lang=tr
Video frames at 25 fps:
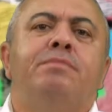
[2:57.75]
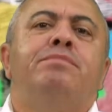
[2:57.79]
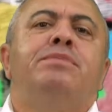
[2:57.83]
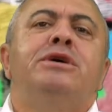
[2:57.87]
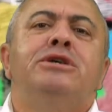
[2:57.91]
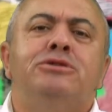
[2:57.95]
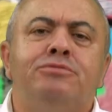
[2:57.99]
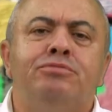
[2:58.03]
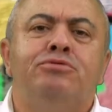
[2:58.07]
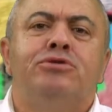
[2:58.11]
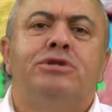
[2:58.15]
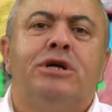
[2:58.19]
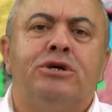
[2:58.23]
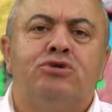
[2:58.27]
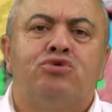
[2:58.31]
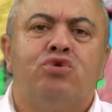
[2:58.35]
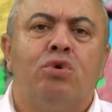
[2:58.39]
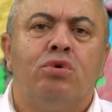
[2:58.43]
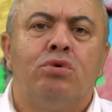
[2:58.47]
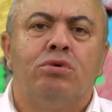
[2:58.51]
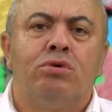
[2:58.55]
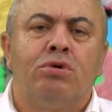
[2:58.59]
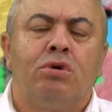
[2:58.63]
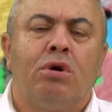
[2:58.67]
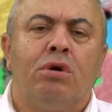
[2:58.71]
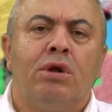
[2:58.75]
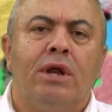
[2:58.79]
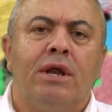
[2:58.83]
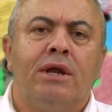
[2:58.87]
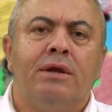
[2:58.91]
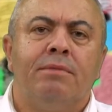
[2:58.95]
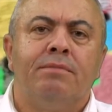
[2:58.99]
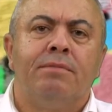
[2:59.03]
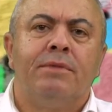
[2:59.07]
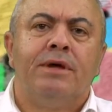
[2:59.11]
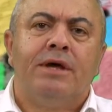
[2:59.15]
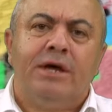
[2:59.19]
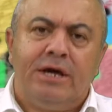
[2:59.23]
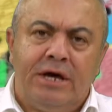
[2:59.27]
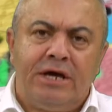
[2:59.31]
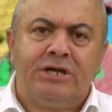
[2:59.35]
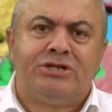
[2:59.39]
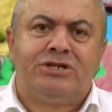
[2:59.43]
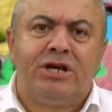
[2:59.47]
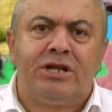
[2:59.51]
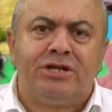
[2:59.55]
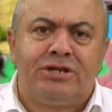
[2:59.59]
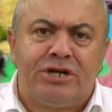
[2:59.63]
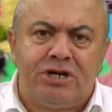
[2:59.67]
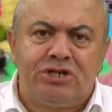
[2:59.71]
Biz burada çoğunluk olalım.
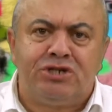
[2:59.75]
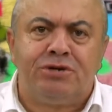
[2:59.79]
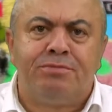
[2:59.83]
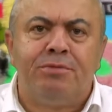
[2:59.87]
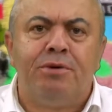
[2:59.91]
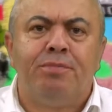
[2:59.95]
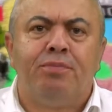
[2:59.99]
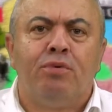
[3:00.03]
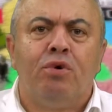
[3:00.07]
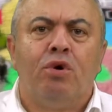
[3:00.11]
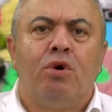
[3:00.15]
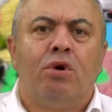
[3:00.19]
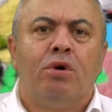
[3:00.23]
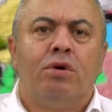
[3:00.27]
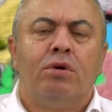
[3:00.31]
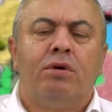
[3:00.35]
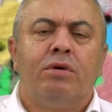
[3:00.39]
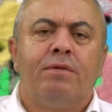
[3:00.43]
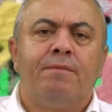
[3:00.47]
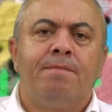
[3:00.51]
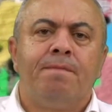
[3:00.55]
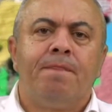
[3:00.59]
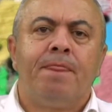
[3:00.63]
Esed rejimi bu.